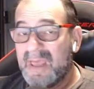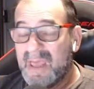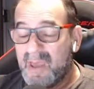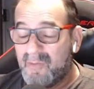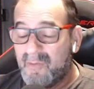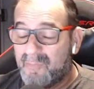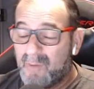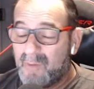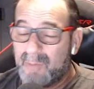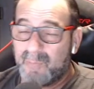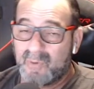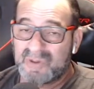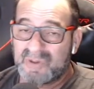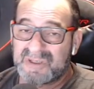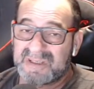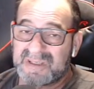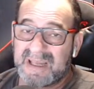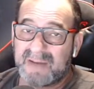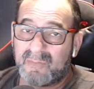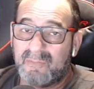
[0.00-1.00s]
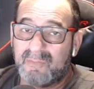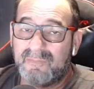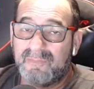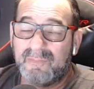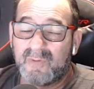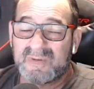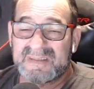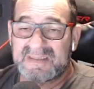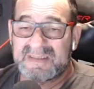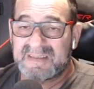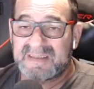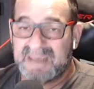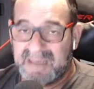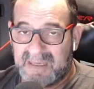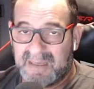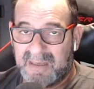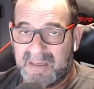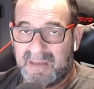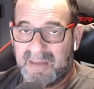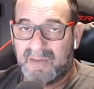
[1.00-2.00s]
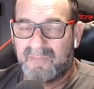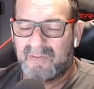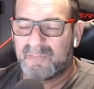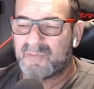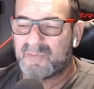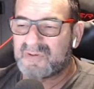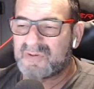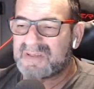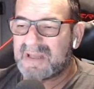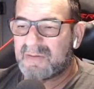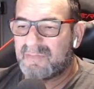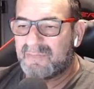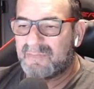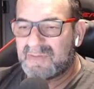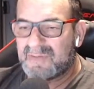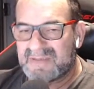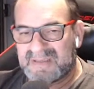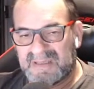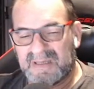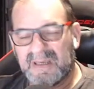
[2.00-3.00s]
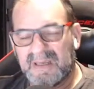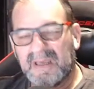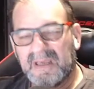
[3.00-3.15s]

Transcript: eu vou apostar com você, eu vou apostar com você,